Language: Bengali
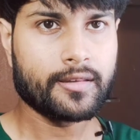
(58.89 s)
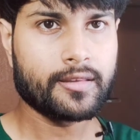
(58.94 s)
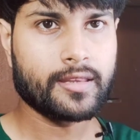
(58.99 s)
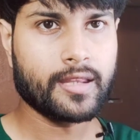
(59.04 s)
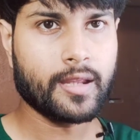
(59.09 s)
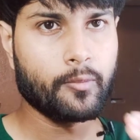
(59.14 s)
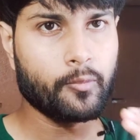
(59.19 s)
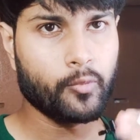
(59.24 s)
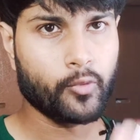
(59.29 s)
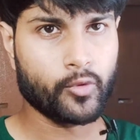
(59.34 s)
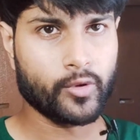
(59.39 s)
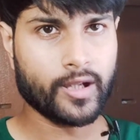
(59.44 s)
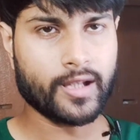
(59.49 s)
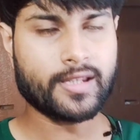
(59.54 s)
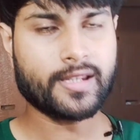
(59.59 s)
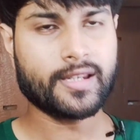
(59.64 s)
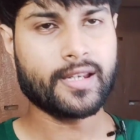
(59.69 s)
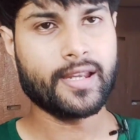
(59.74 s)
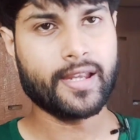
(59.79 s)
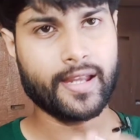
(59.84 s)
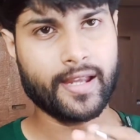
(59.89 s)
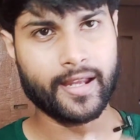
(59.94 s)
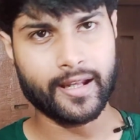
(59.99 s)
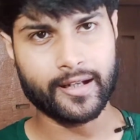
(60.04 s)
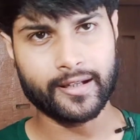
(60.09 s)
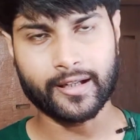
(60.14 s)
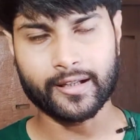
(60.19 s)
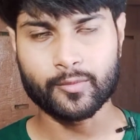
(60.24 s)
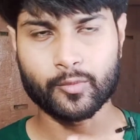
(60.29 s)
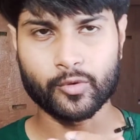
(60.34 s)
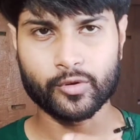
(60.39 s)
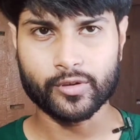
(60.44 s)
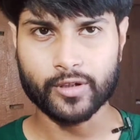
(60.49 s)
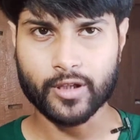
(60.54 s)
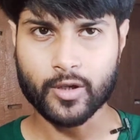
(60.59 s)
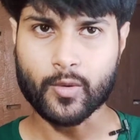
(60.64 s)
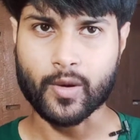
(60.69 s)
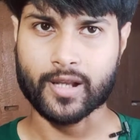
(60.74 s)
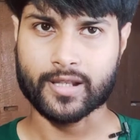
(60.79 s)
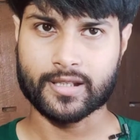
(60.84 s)
সেম ফুটেজ এটার
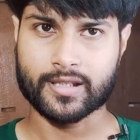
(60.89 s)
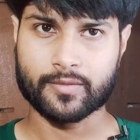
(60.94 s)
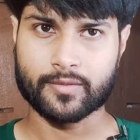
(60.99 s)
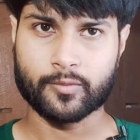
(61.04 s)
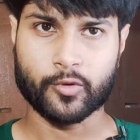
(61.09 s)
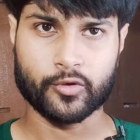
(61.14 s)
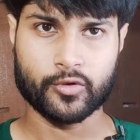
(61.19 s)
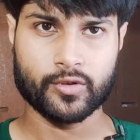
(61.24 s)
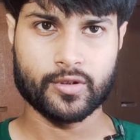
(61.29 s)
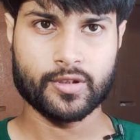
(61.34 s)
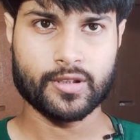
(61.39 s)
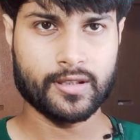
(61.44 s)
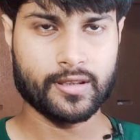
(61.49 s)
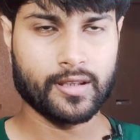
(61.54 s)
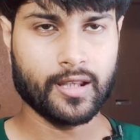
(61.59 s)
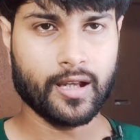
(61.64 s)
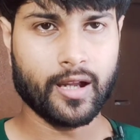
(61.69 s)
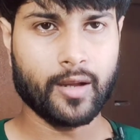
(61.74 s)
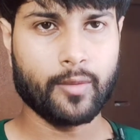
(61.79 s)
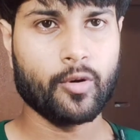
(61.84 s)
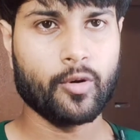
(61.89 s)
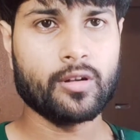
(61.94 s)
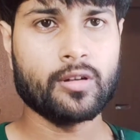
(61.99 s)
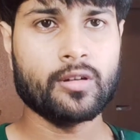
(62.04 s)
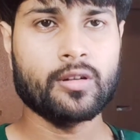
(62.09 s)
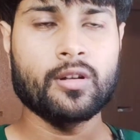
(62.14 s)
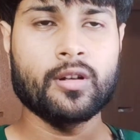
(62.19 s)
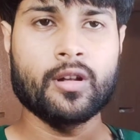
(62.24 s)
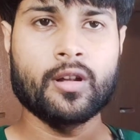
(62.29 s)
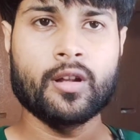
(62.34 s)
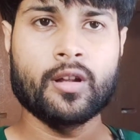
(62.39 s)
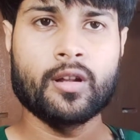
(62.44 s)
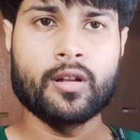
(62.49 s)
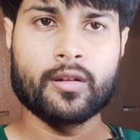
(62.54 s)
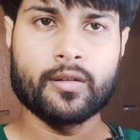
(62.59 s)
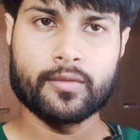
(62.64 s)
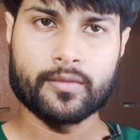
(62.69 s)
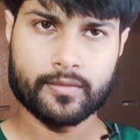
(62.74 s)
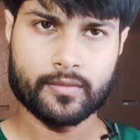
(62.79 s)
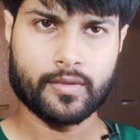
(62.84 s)
মধ্যেও আছে প্রসেনজিৎ দা এবং
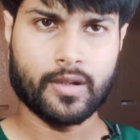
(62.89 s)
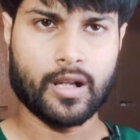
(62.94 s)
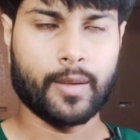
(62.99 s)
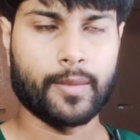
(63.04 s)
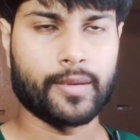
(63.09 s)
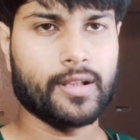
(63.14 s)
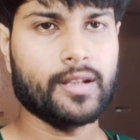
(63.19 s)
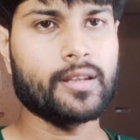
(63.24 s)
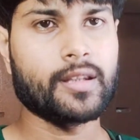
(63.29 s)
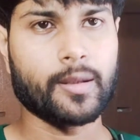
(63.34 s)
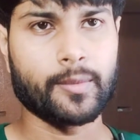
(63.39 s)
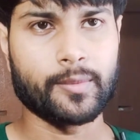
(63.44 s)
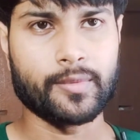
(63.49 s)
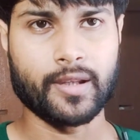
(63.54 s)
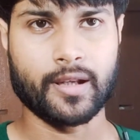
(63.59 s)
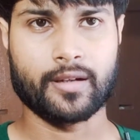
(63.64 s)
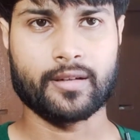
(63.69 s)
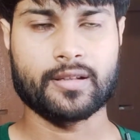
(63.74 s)
আমাদের দেবদা